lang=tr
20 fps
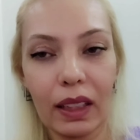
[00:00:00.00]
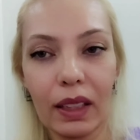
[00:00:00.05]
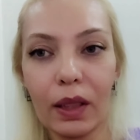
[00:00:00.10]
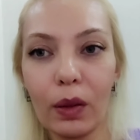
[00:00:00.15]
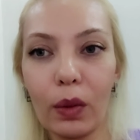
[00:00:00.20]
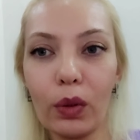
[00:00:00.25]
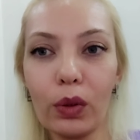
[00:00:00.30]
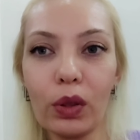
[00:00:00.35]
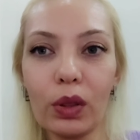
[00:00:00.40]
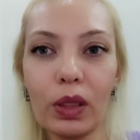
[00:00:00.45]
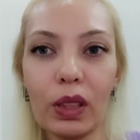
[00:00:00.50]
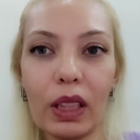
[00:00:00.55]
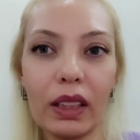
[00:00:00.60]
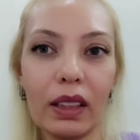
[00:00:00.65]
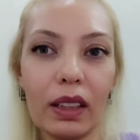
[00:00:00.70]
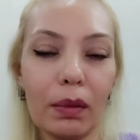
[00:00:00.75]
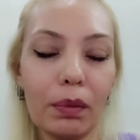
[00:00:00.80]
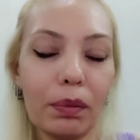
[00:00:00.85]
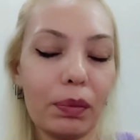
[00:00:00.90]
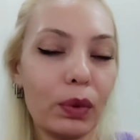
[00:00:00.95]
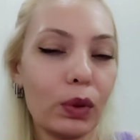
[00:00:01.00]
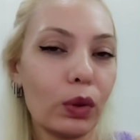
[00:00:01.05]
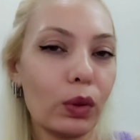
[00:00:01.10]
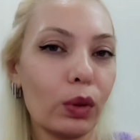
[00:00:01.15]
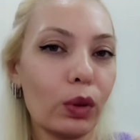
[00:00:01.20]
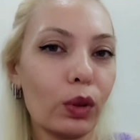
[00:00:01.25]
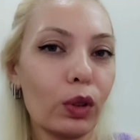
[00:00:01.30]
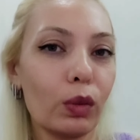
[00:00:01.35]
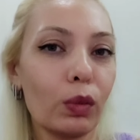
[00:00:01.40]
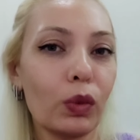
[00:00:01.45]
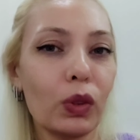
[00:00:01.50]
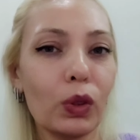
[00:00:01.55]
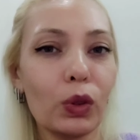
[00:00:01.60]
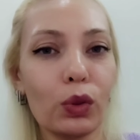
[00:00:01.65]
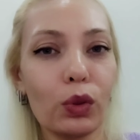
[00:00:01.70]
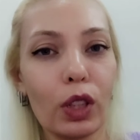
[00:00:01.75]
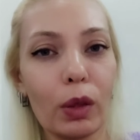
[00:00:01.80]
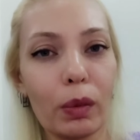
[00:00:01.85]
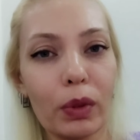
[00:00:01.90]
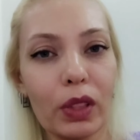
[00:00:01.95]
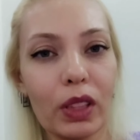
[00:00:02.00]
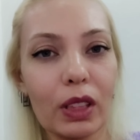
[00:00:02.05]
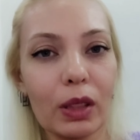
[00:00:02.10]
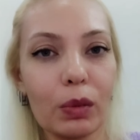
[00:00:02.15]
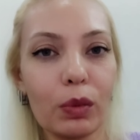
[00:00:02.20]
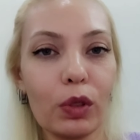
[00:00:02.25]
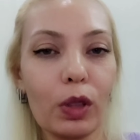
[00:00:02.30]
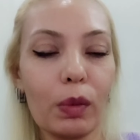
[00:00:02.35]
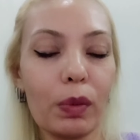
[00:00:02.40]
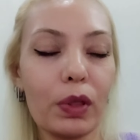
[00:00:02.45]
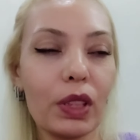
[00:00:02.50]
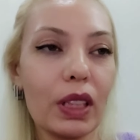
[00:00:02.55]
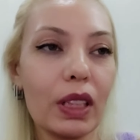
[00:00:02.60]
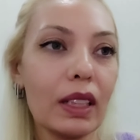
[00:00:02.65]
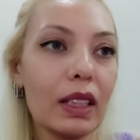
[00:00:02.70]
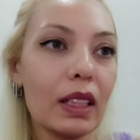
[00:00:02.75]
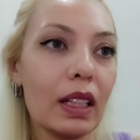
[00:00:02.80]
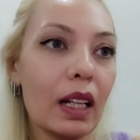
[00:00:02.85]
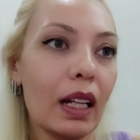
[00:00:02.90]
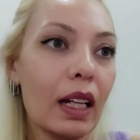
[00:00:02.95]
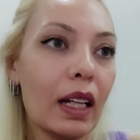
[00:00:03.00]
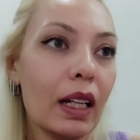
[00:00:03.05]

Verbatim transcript: Hani önceden hep söylüyordum şunu yapacağız bunu yapacağız.